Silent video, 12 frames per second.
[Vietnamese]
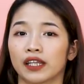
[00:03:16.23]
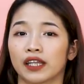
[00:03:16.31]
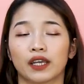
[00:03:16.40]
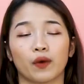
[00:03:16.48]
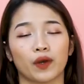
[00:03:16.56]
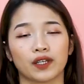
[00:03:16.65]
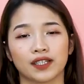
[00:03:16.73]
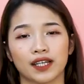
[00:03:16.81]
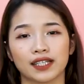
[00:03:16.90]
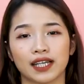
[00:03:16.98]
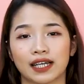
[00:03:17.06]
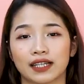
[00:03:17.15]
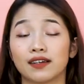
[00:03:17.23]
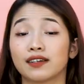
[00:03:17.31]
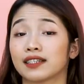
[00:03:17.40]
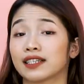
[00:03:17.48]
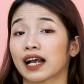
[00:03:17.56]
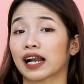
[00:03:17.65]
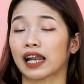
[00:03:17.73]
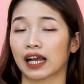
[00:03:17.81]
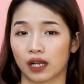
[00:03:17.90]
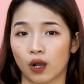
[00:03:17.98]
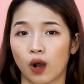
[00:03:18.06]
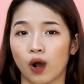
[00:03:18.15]
Thì kiểu Anh sẽ trả lời rằng
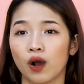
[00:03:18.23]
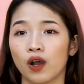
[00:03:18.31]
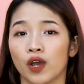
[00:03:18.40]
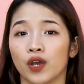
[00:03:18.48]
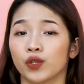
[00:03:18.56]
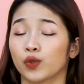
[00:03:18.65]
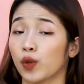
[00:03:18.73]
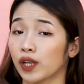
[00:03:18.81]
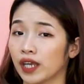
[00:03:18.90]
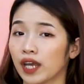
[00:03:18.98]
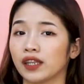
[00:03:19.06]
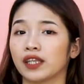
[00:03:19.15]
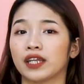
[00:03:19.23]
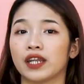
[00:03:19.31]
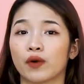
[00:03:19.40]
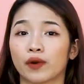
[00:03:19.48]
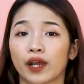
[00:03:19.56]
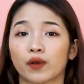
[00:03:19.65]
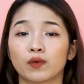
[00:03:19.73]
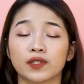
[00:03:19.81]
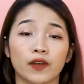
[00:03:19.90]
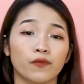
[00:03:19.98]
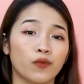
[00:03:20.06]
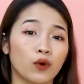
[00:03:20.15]
là có Tuy nhiên thì điều này cũng
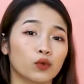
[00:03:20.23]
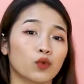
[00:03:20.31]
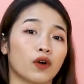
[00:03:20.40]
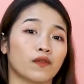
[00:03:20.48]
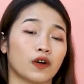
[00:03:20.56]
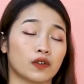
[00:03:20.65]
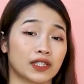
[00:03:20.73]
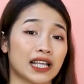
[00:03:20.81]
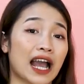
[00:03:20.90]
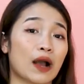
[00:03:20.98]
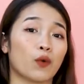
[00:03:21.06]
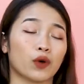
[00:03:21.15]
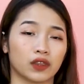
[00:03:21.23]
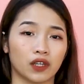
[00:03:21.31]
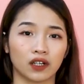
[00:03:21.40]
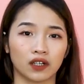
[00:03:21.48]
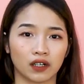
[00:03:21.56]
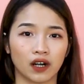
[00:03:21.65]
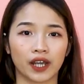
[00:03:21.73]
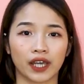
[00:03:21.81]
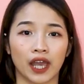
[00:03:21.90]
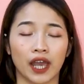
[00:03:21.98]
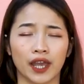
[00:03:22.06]
sẽ phụ thuộc vào da của từng người.